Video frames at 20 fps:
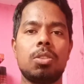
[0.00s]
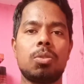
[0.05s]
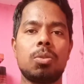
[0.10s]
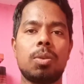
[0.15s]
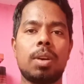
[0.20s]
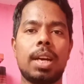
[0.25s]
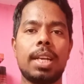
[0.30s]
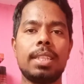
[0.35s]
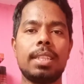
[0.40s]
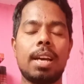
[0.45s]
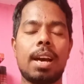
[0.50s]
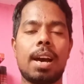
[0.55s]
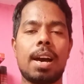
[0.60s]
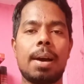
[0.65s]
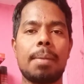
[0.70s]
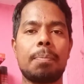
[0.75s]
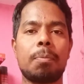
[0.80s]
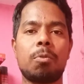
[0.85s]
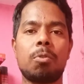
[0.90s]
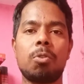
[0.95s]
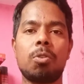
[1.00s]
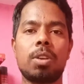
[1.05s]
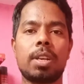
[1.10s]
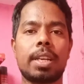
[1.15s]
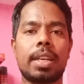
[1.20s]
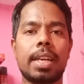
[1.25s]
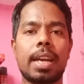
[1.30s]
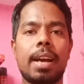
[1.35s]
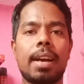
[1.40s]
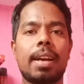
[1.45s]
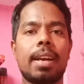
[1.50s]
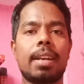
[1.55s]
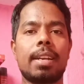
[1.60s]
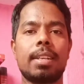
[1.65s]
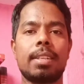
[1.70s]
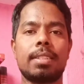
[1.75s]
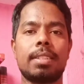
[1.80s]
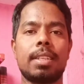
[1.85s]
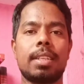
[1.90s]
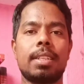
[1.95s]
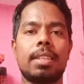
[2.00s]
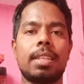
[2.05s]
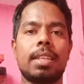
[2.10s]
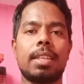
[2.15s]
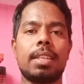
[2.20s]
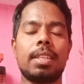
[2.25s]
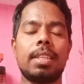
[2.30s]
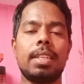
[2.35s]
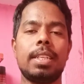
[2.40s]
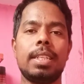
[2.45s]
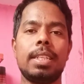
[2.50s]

सो so गाइज आपको क्या करना चाहिए